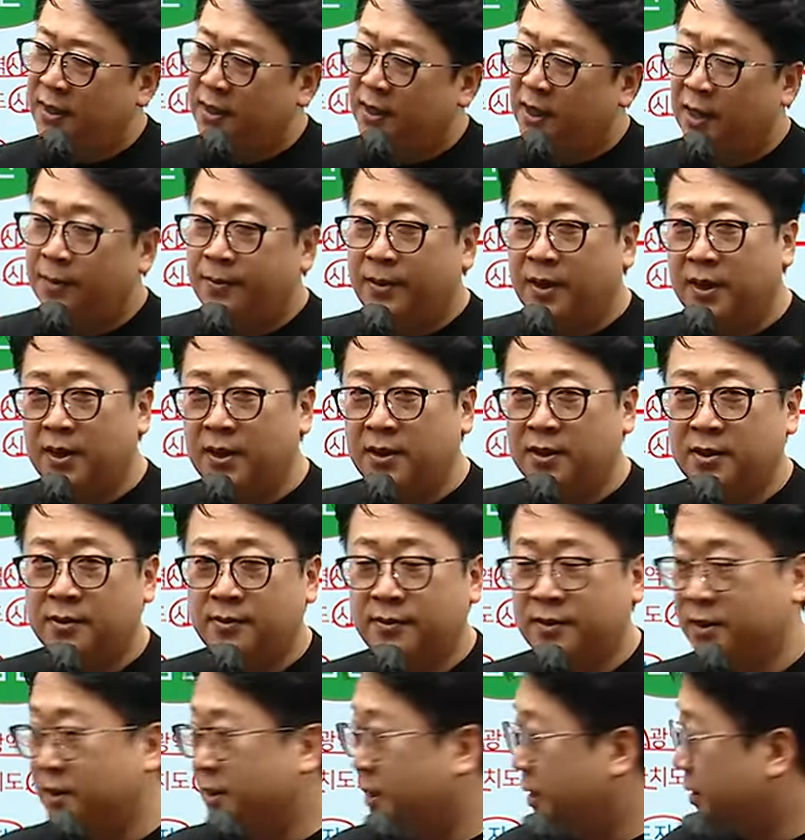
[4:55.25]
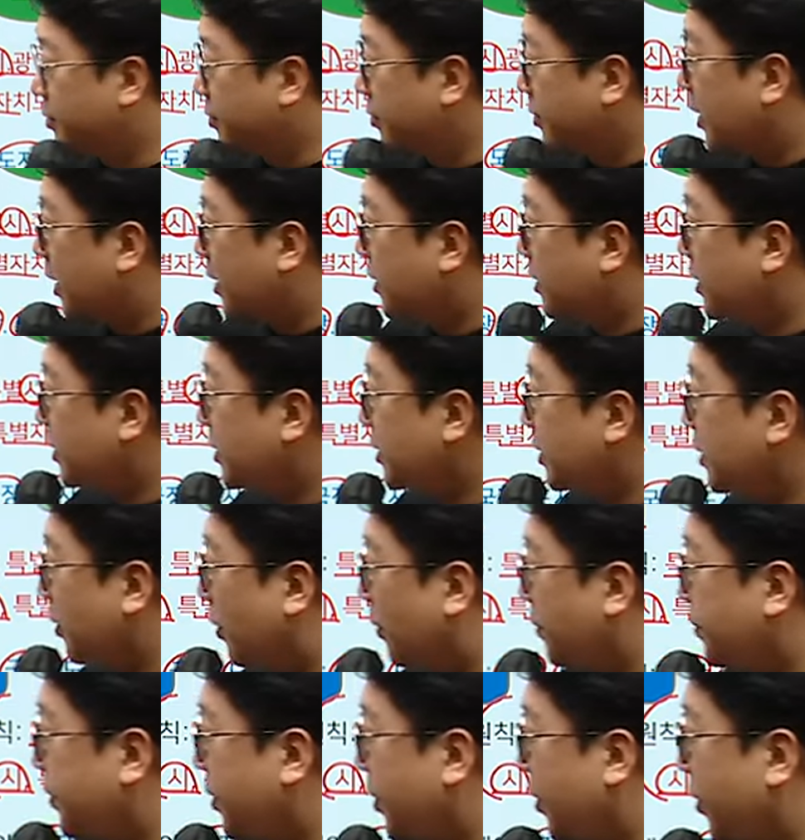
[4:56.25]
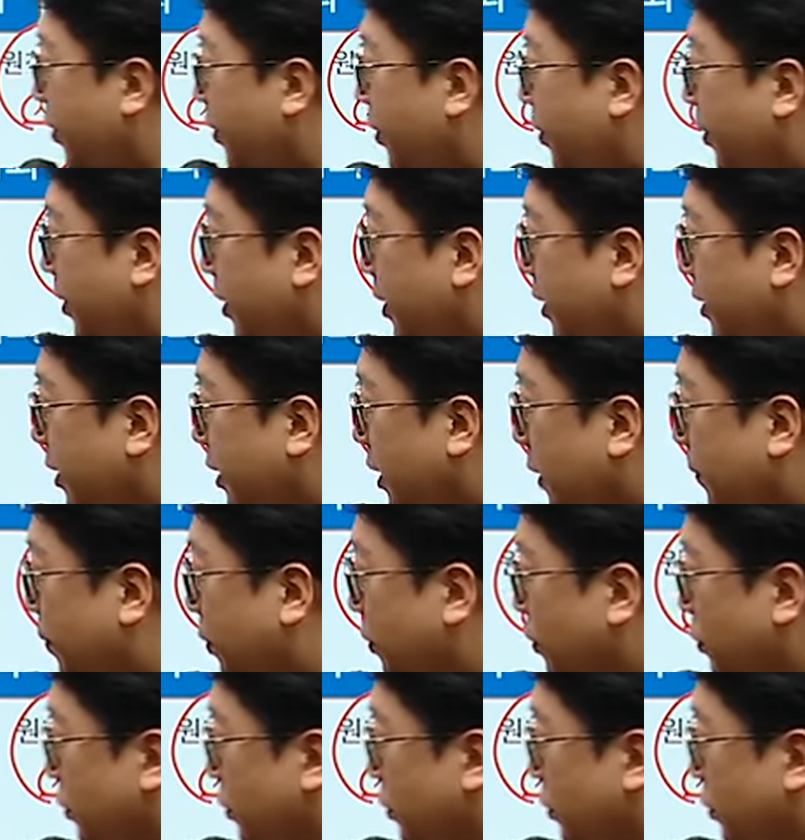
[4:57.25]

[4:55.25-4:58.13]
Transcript: 개발이 지금 끝나서 나대지가 없어요. 2%,